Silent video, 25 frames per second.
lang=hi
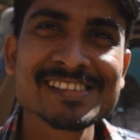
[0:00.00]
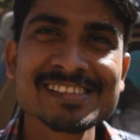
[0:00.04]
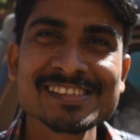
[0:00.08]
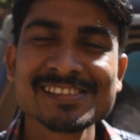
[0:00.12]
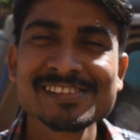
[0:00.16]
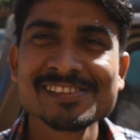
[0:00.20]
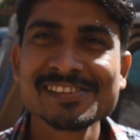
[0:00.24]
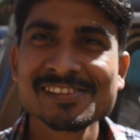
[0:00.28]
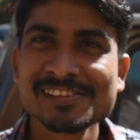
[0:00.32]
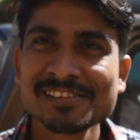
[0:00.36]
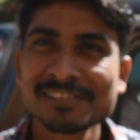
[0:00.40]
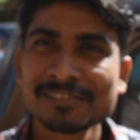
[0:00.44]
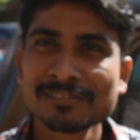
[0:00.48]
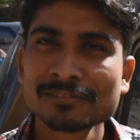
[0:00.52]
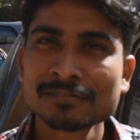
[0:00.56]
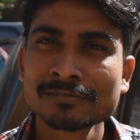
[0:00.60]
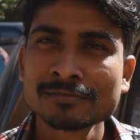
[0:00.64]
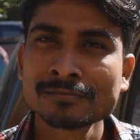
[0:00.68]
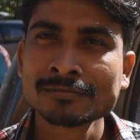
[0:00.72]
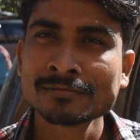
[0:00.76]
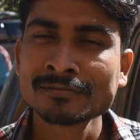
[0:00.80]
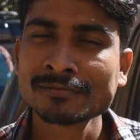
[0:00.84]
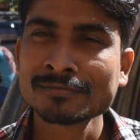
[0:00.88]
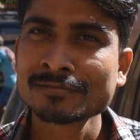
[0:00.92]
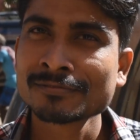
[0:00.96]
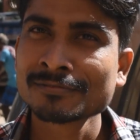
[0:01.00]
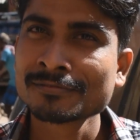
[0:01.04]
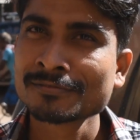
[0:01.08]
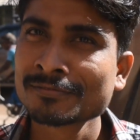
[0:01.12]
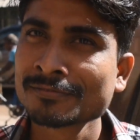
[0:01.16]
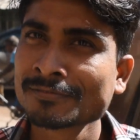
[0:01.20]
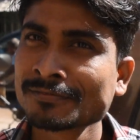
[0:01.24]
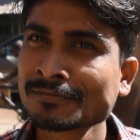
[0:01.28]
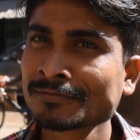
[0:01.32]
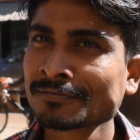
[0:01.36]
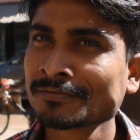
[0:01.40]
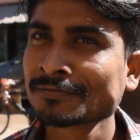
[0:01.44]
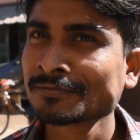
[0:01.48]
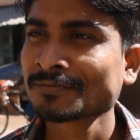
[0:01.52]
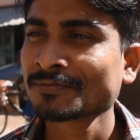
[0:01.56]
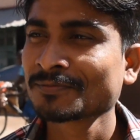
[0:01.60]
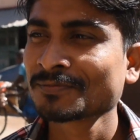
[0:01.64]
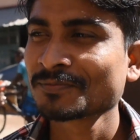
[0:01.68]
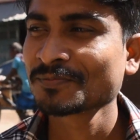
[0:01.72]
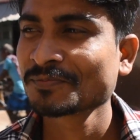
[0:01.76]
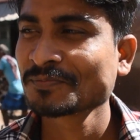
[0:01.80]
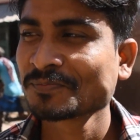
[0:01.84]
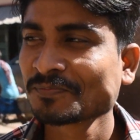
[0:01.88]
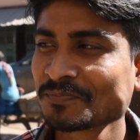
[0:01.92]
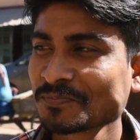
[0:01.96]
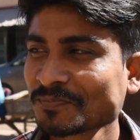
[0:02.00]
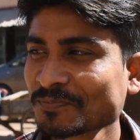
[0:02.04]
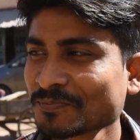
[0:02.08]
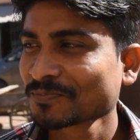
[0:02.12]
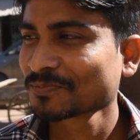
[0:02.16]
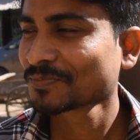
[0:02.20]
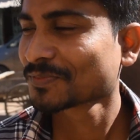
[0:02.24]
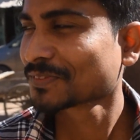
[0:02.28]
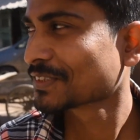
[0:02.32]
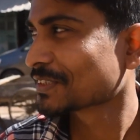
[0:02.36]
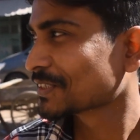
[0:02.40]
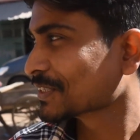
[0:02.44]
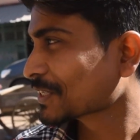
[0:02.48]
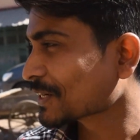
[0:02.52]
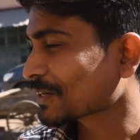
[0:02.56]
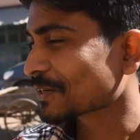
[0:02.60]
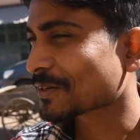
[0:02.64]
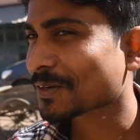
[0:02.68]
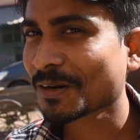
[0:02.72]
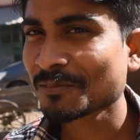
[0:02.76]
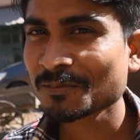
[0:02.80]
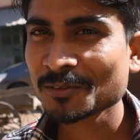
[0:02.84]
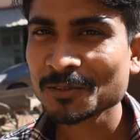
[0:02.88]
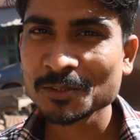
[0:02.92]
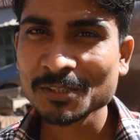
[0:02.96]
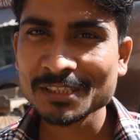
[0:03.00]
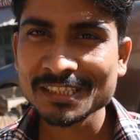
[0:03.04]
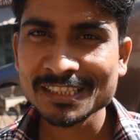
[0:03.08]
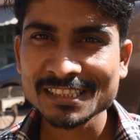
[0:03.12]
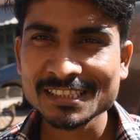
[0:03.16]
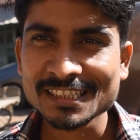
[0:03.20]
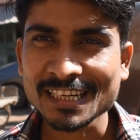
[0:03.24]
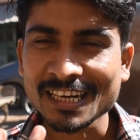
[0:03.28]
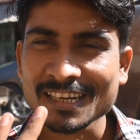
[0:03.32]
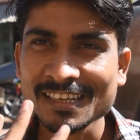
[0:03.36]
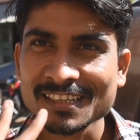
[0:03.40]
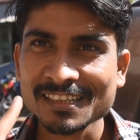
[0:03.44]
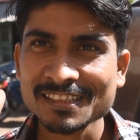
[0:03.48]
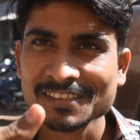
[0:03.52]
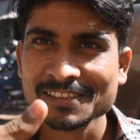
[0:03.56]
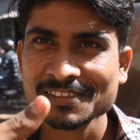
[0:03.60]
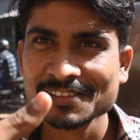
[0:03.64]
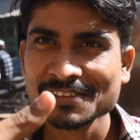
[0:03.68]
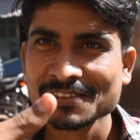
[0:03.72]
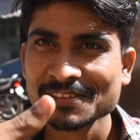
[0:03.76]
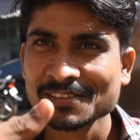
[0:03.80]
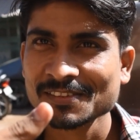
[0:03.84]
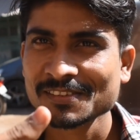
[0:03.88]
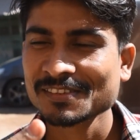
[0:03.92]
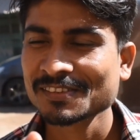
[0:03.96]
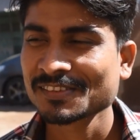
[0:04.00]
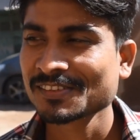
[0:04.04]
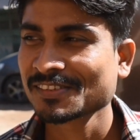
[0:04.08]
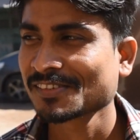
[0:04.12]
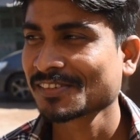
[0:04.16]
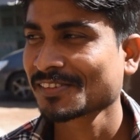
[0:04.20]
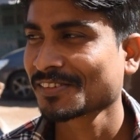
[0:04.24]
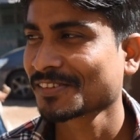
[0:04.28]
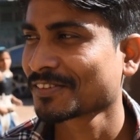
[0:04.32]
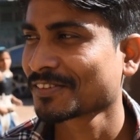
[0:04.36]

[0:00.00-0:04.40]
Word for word: है बहुत अच्छा सरप्राइज़ है चलो हम गैस करिए क्या हो सकता है